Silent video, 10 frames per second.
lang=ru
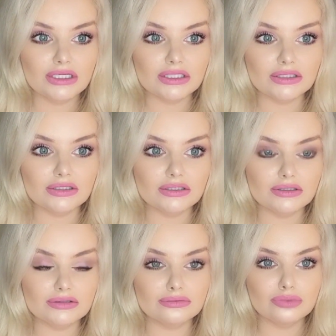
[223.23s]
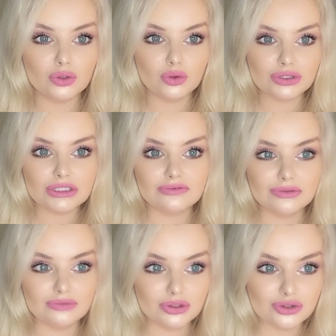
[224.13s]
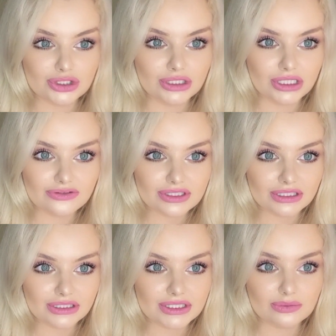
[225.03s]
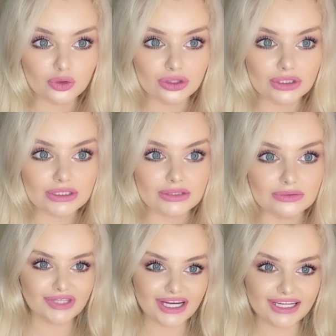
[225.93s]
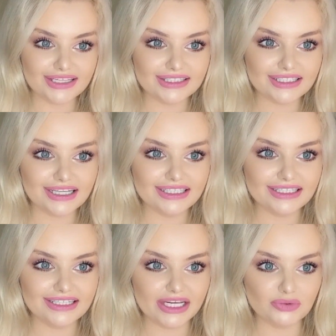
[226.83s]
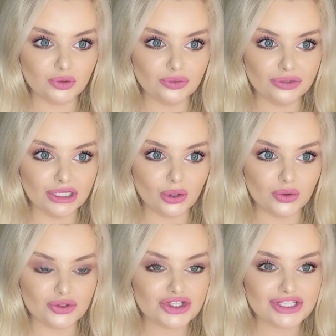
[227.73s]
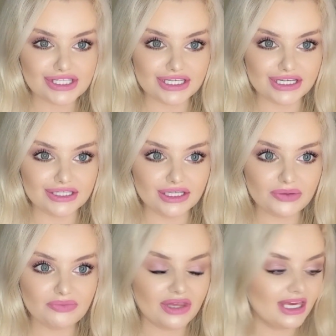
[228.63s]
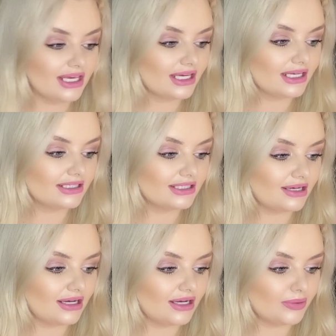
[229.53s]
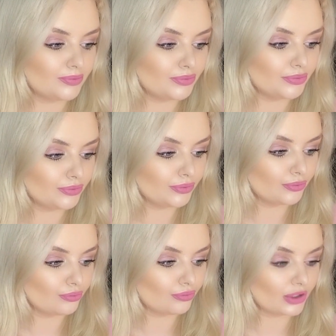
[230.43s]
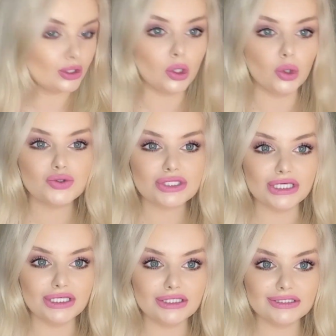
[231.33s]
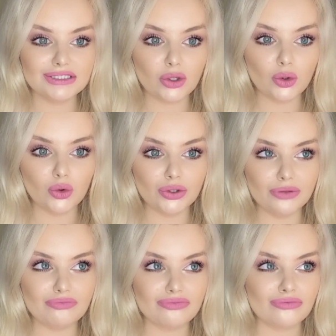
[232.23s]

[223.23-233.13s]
а, бронзовое. Мне очень нравится, как это смотрится. Далее, тональный крем у меня от Shiseido. Это Glow Skin, такой